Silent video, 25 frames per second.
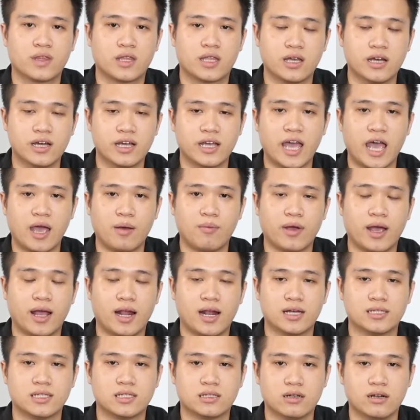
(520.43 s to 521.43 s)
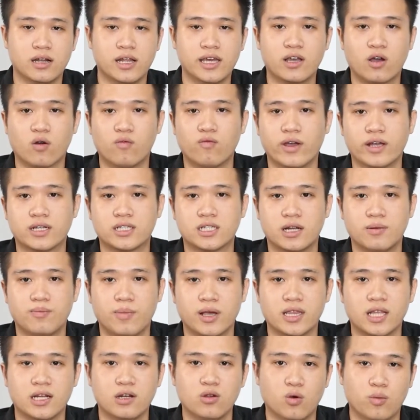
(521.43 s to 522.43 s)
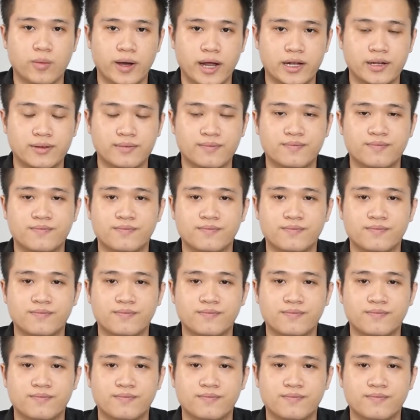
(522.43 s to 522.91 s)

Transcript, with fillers: chơi game hay là xử lý công việc trên máy tính của mình